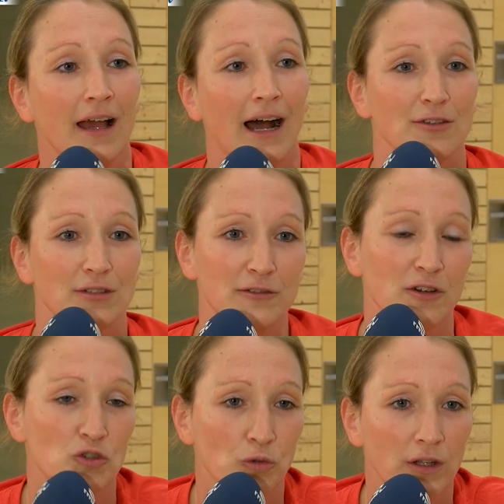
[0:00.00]
Also das
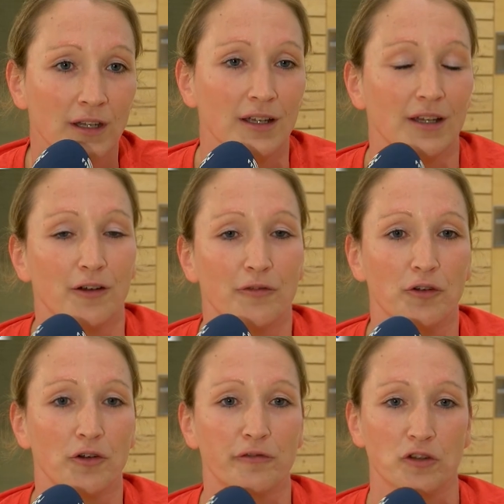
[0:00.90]
war schon
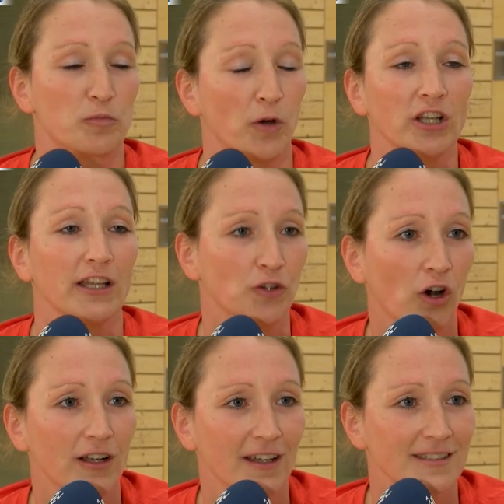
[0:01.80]
für, für einen Sportler
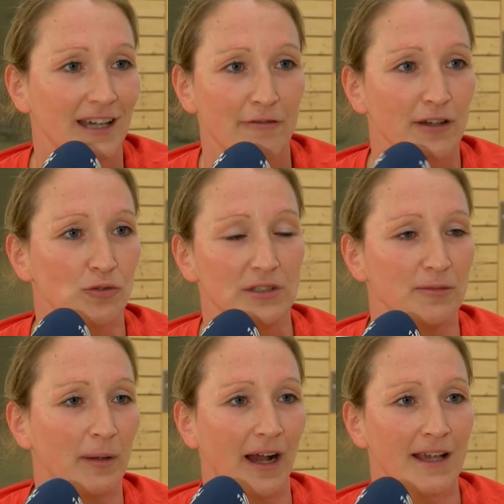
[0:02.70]
toll, dass einfach so
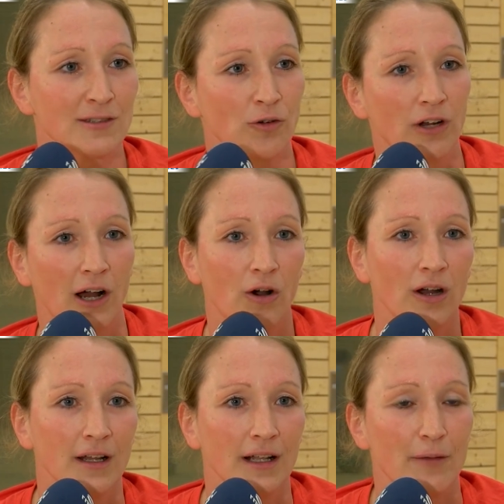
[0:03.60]
diese Begeisterung auch
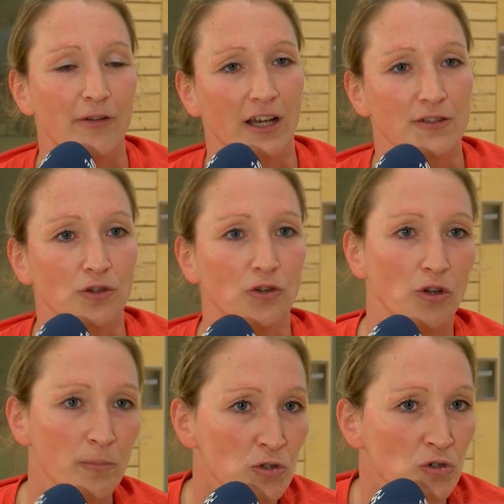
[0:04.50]
im Vergleich zu den
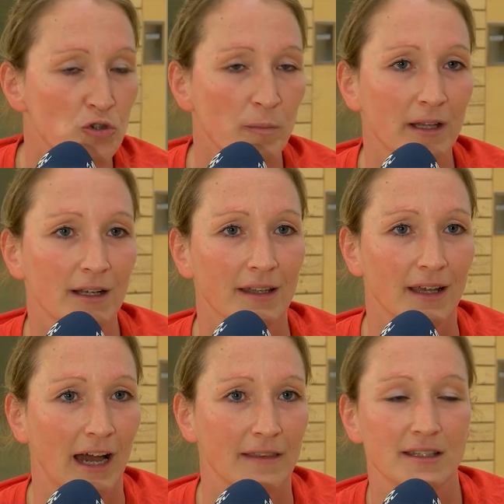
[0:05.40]
Olympischen Spielen
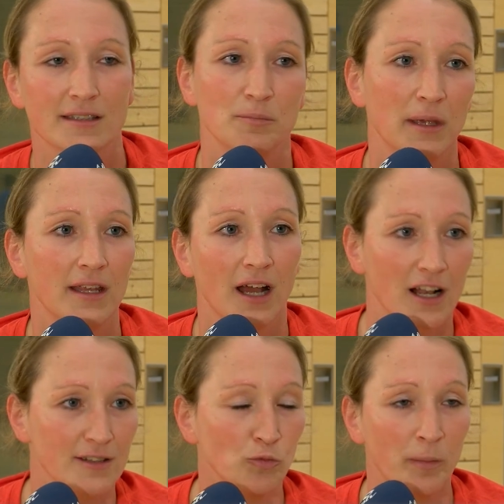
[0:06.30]
hatten die es
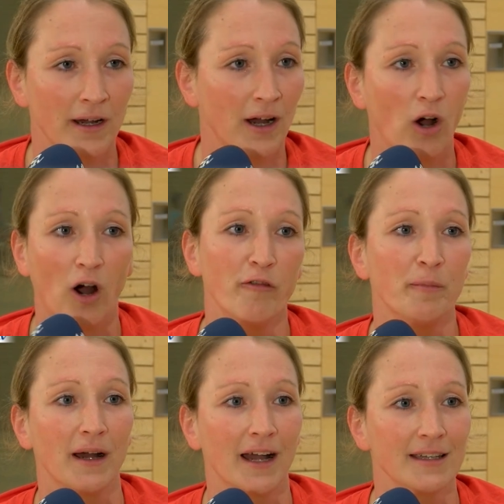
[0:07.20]
medial super auch
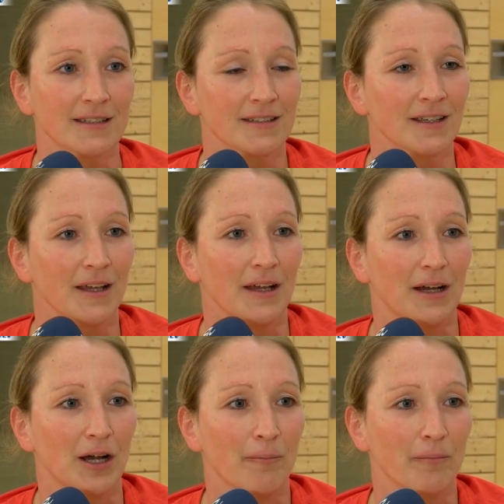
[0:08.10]
aufbereitet
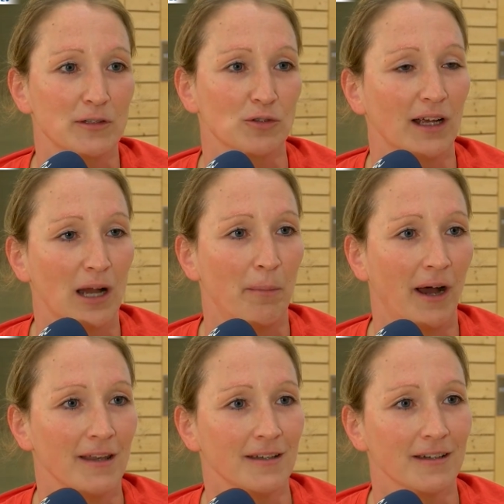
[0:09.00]
ähm, mit so einer
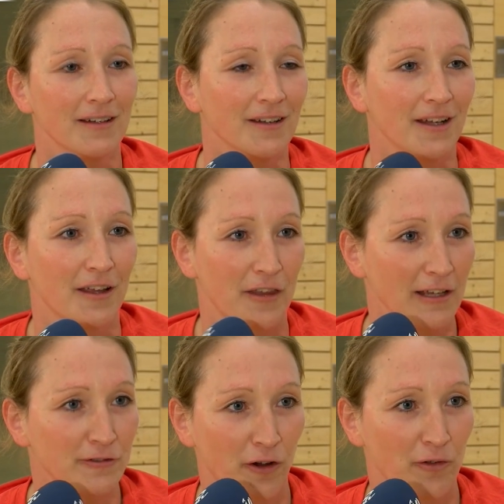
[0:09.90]
Kampagne
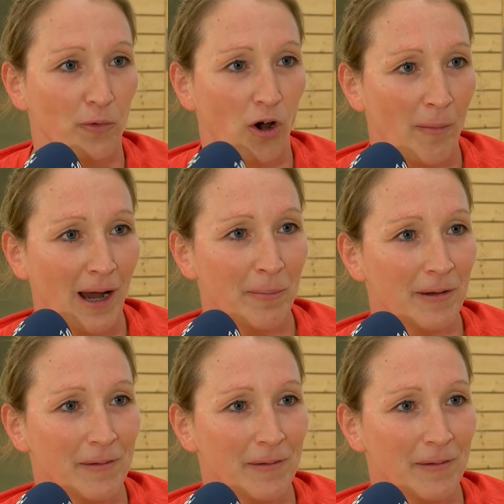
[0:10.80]
Thanks for the Warm-Up